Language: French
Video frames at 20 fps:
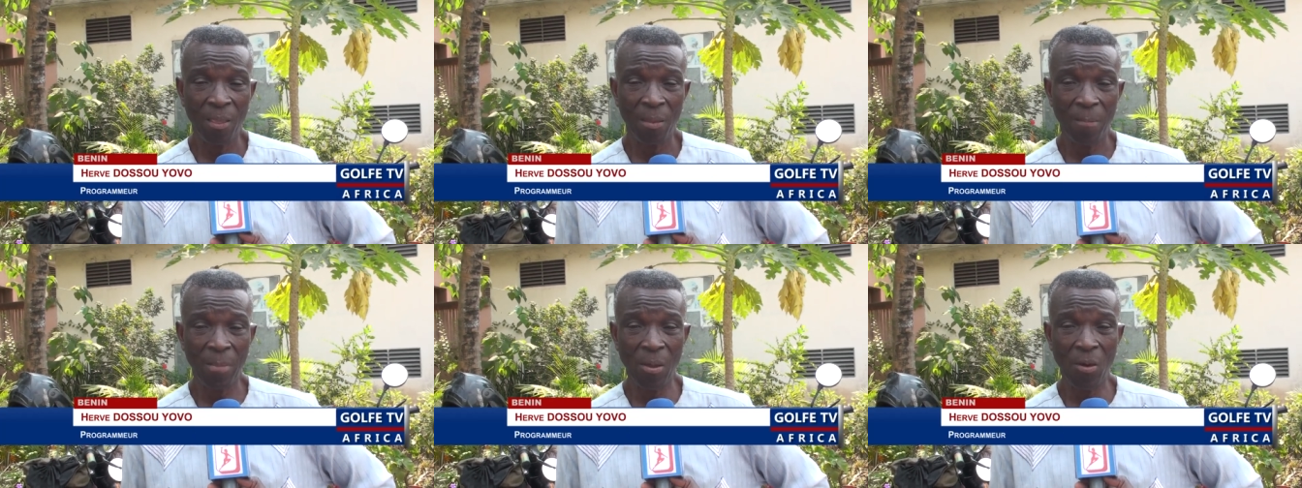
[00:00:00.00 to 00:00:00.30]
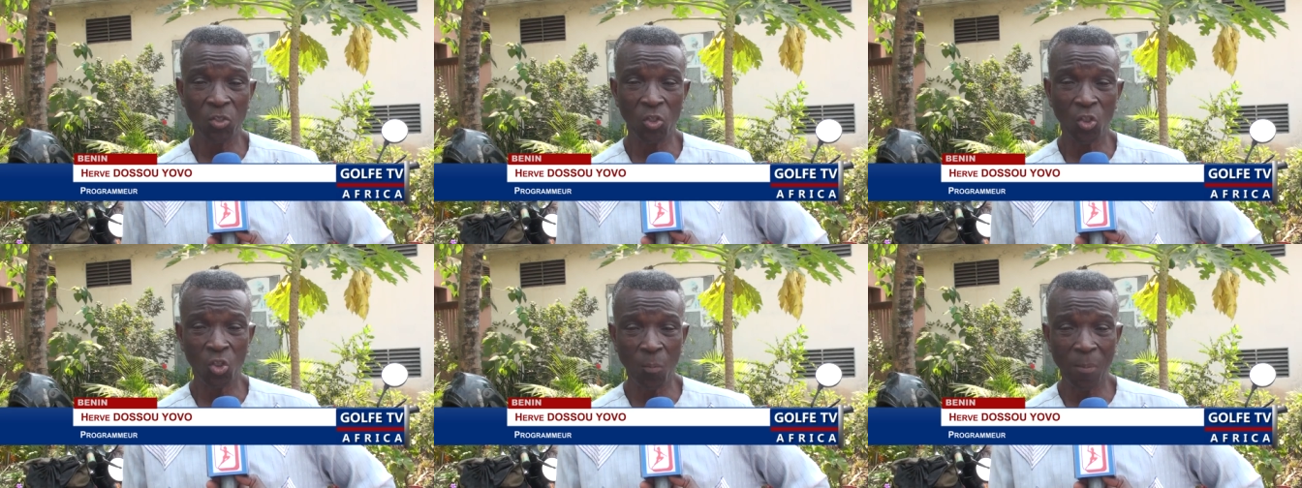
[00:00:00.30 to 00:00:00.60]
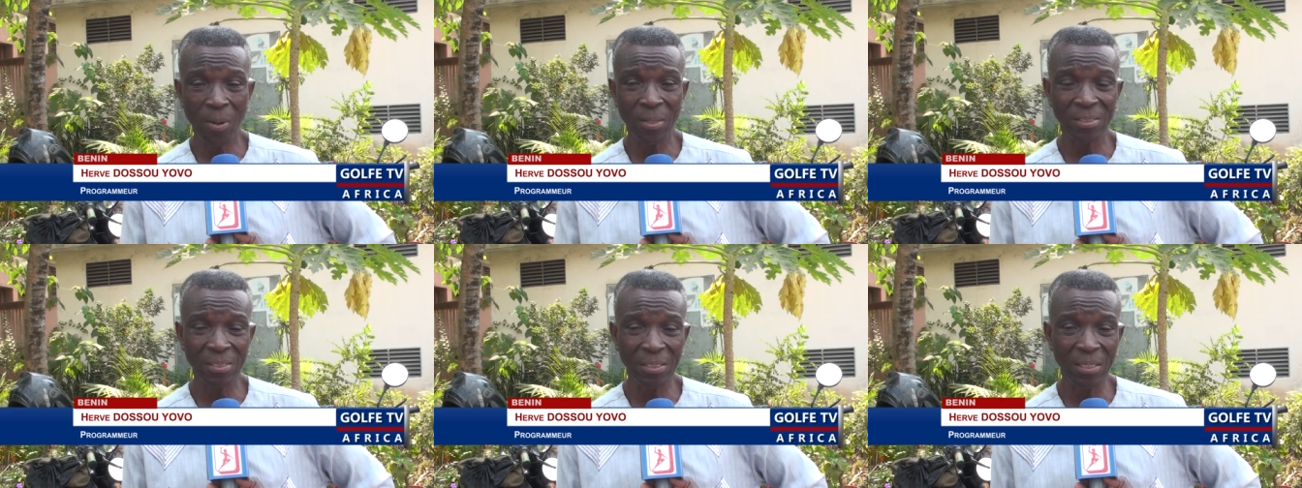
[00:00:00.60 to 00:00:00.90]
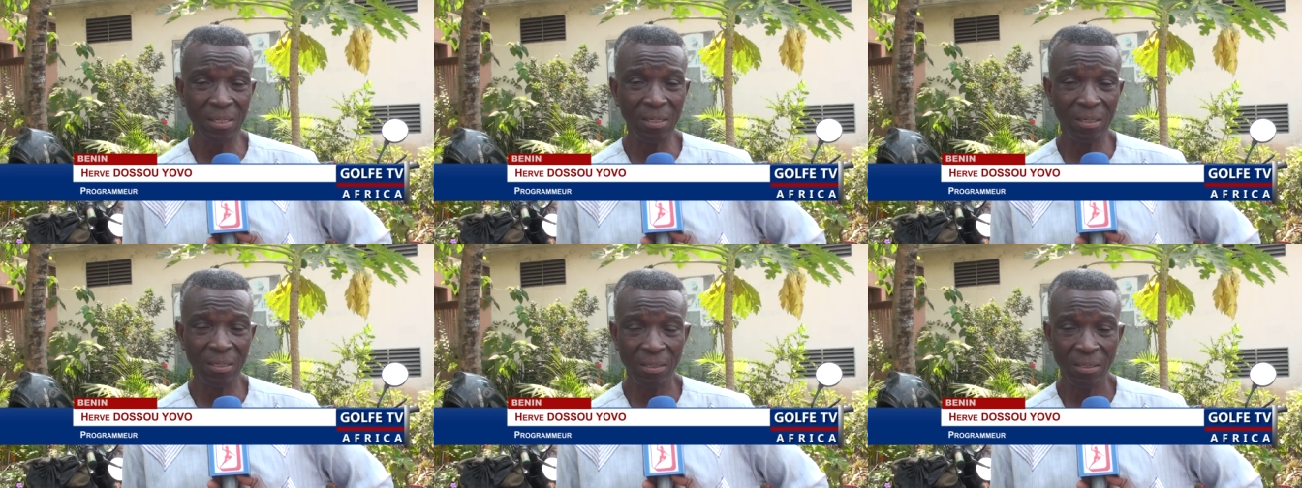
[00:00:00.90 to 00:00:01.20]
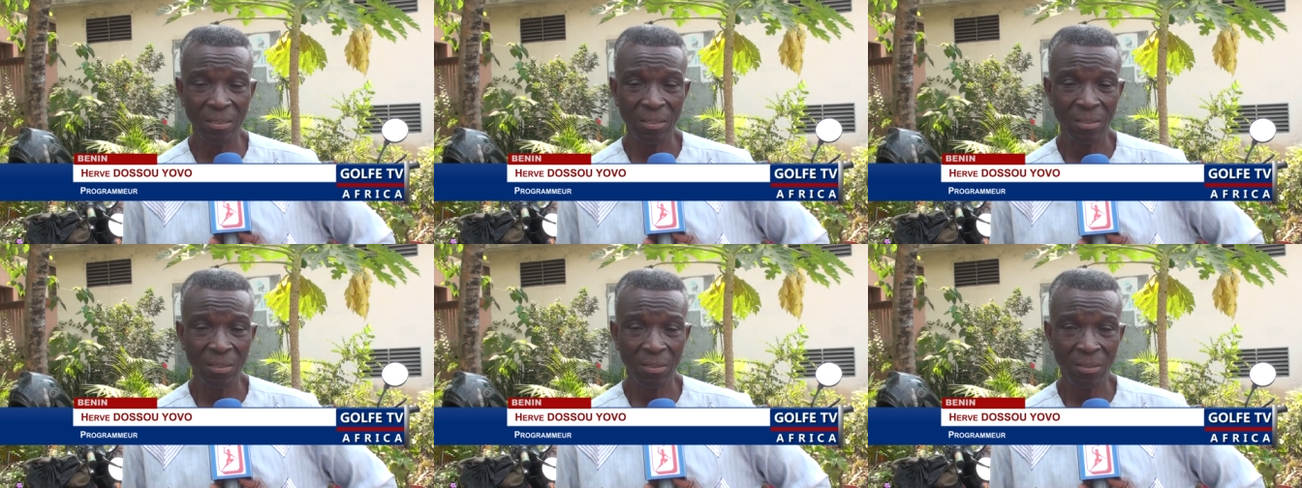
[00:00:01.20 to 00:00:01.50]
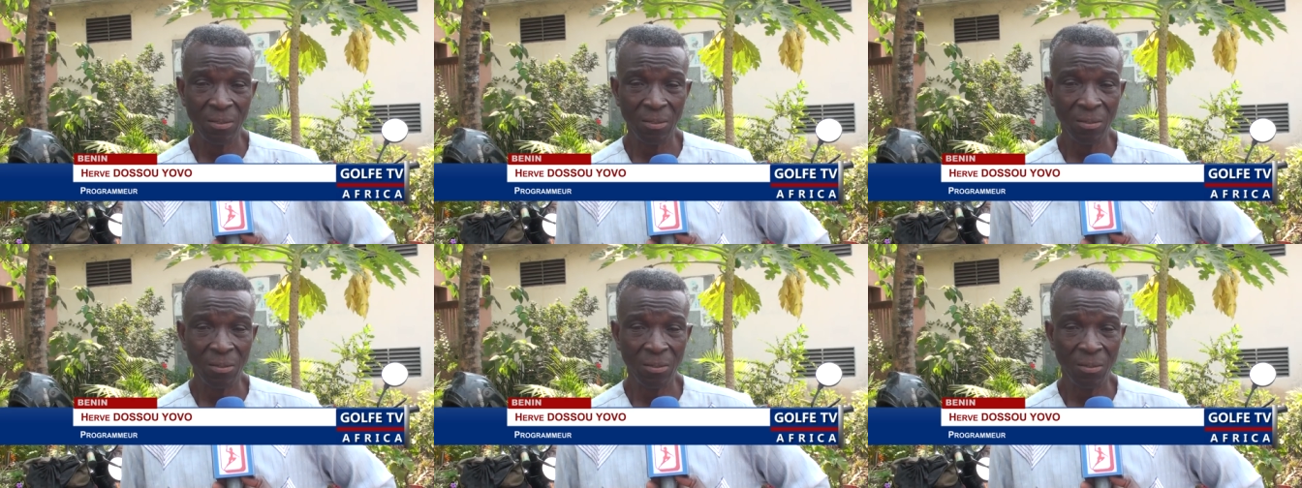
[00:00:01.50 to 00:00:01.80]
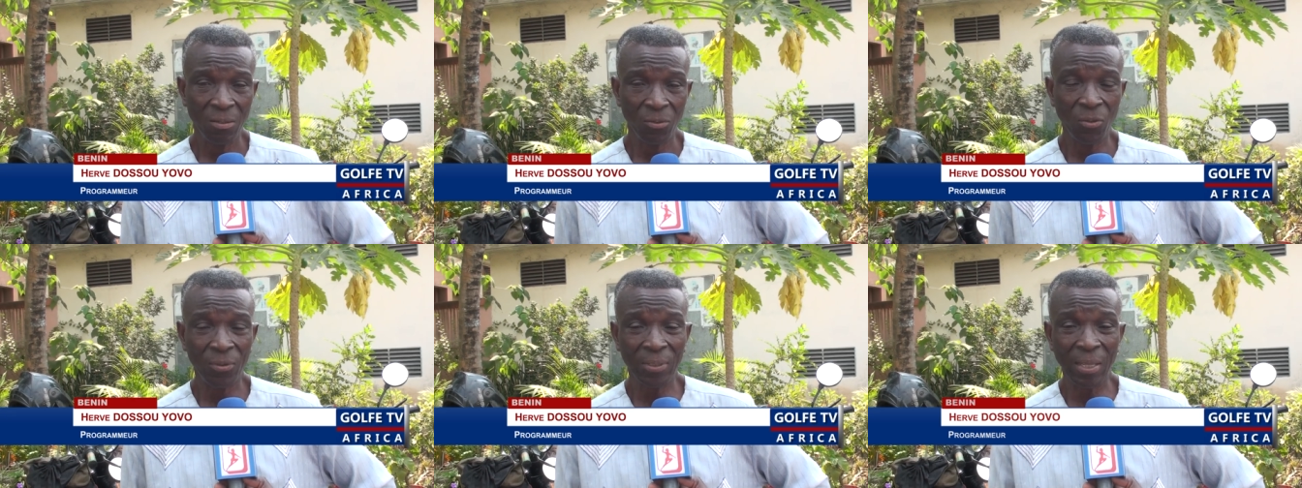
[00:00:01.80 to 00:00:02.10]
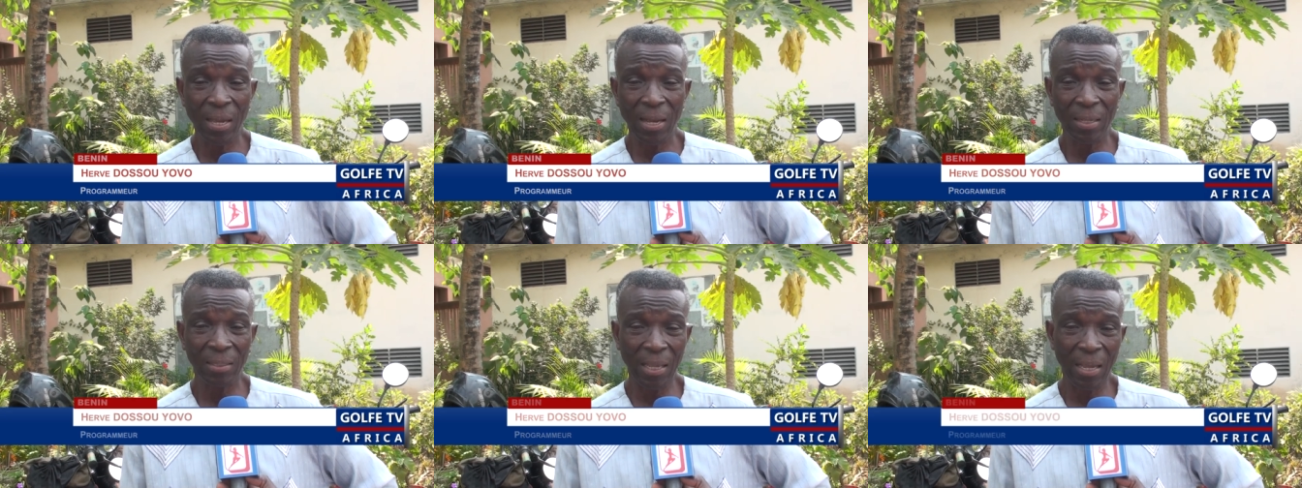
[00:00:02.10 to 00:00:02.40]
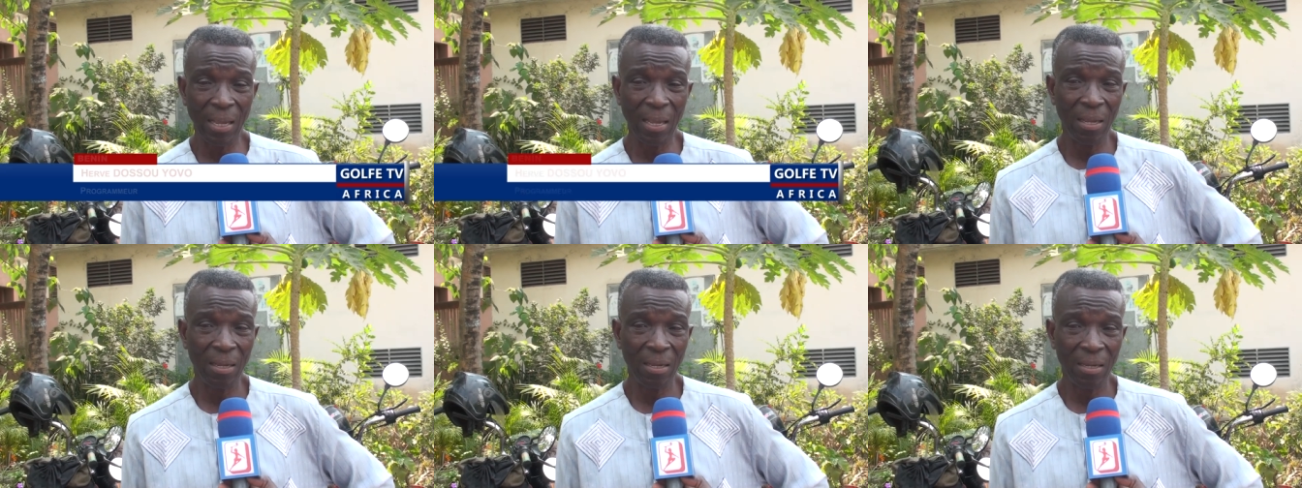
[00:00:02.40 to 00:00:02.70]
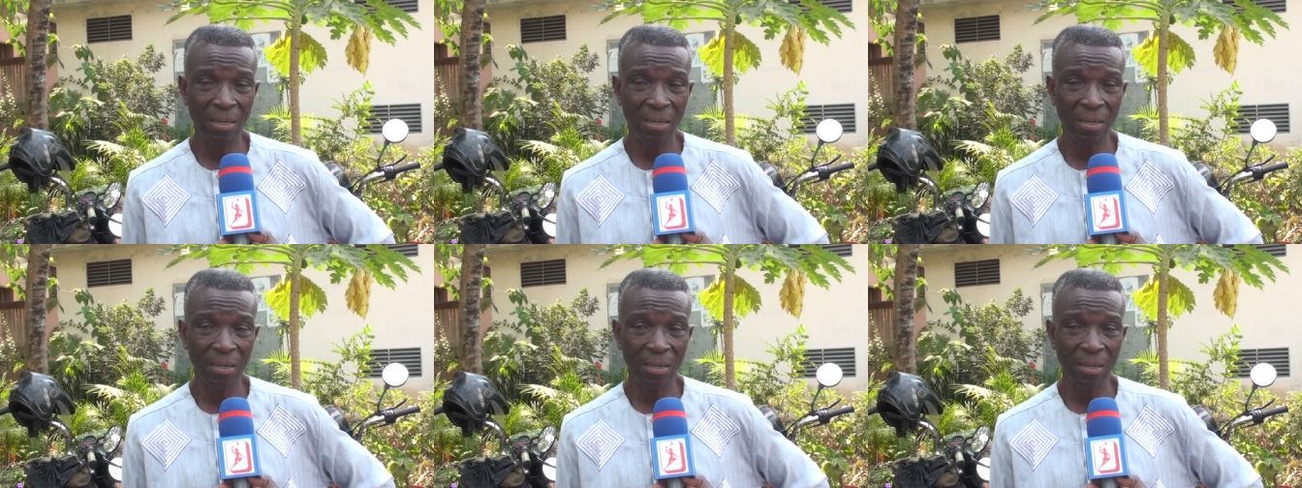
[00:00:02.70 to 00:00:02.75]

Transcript: Mais on se demande si, de temps en temps,